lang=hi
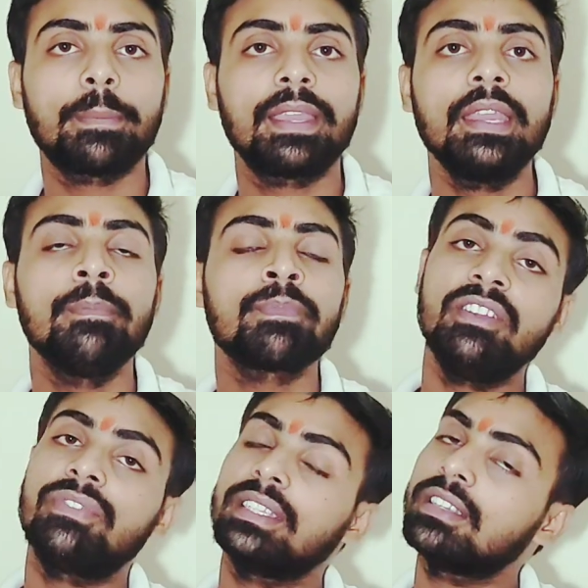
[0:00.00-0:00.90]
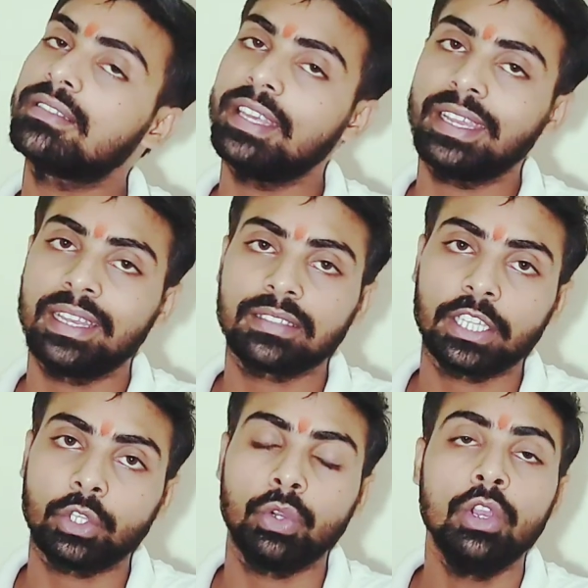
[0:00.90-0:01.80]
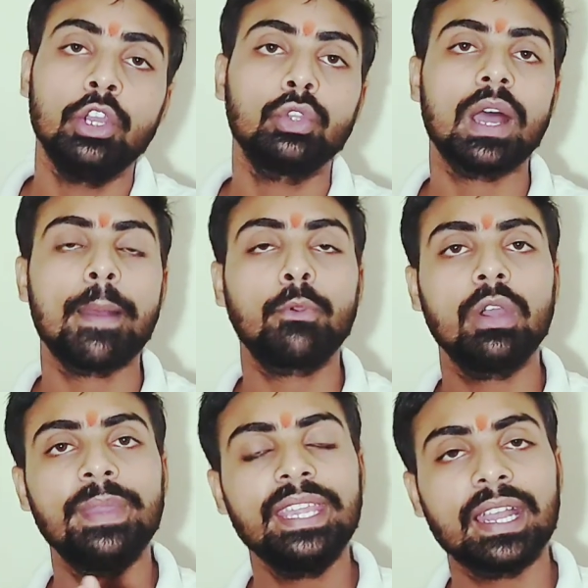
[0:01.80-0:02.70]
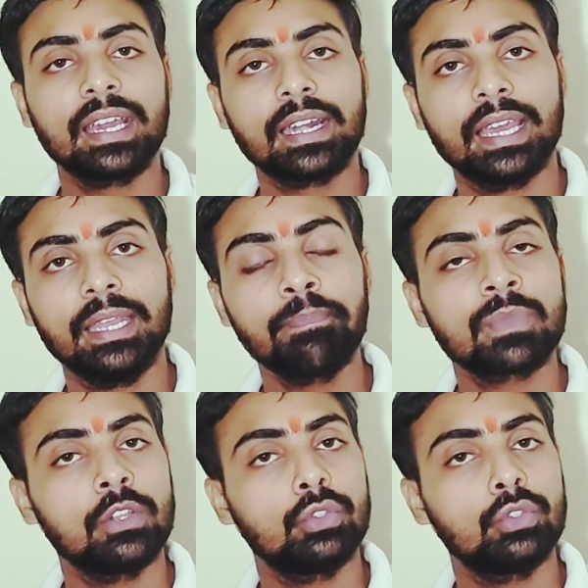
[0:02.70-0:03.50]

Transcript: आपके मीडियम फ्रेजेस दिए गए हैं साथियों तो आपको अभी क्या करना है